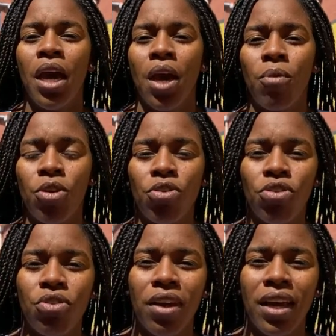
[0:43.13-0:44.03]
Eh, bueno, yo
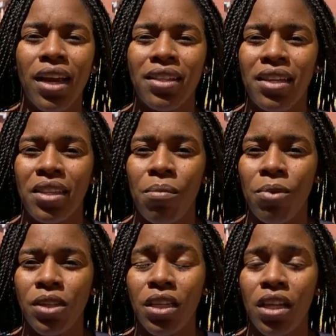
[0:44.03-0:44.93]
estoy en el
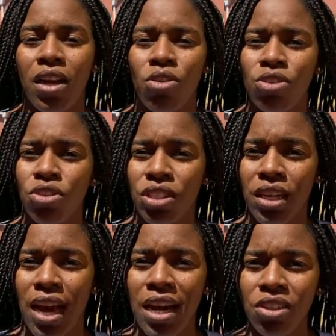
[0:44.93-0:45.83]
atletismo desde los
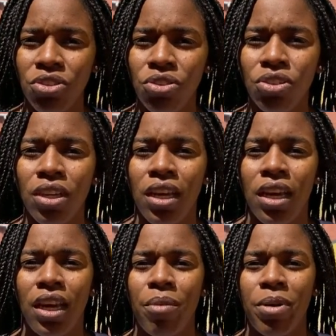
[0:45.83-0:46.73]
12 años,
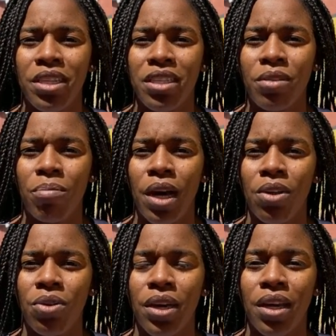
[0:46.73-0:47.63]
he
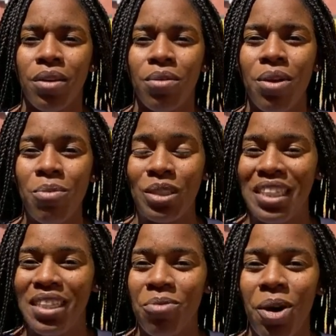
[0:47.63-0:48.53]
participado en
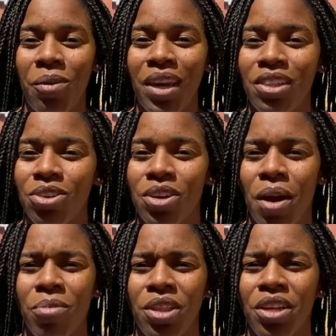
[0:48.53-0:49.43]
muchísimos eventos,
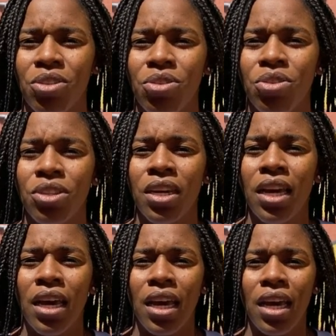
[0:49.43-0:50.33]
campeonatos
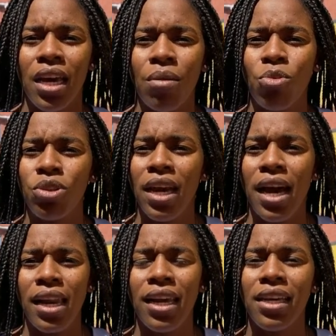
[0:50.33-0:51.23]
eh,
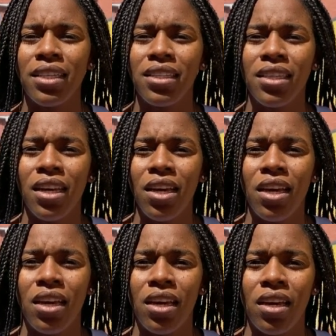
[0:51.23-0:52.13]
mundiales,
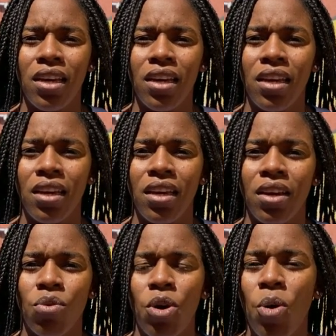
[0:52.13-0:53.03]

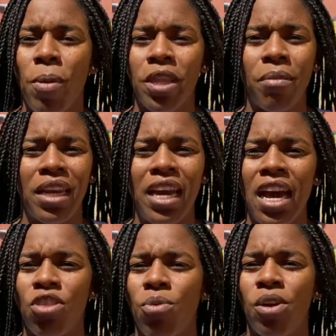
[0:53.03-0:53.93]
eh, Juegos
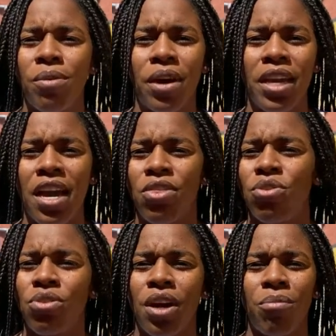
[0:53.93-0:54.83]
Panamericanos,
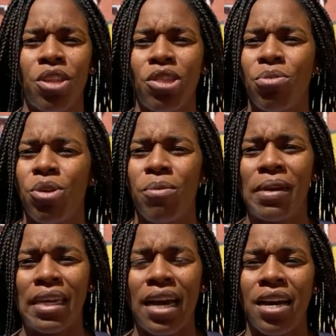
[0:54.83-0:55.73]
Bolivarianos, Campeonato
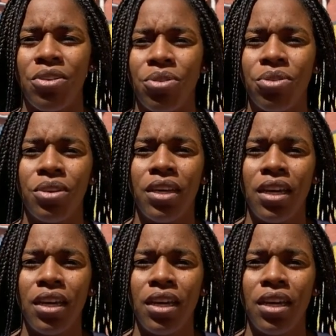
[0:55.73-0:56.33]
Iberoamericano,